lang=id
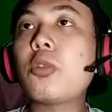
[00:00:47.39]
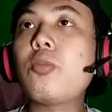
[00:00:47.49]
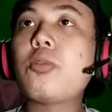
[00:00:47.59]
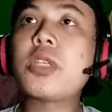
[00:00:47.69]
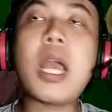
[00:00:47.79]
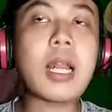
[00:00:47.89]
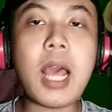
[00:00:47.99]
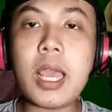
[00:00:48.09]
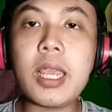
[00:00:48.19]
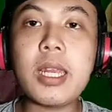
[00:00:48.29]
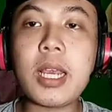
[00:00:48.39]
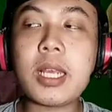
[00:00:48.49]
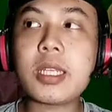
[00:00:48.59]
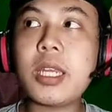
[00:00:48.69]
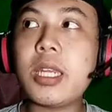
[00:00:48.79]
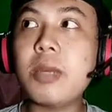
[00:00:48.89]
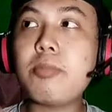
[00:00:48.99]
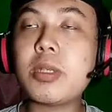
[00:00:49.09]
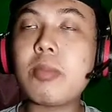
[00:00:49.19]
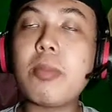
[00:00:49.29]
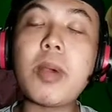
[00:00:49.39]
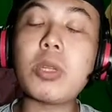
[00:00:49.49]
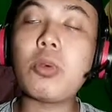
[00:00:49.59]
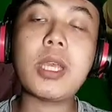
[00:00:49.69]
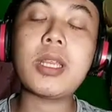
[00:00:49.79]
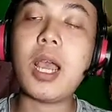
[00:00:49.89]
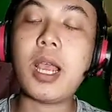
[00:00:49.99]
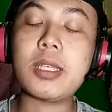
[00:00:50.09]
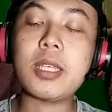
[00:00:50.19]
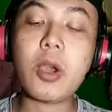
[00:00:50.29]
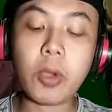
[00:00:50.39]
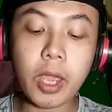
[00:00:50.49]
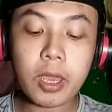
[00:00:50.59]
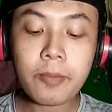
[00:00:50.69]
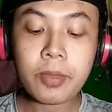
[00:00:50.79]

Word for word: tuh bos yang lain ya guys ya ini bisa membantu kita guys ya oke okay?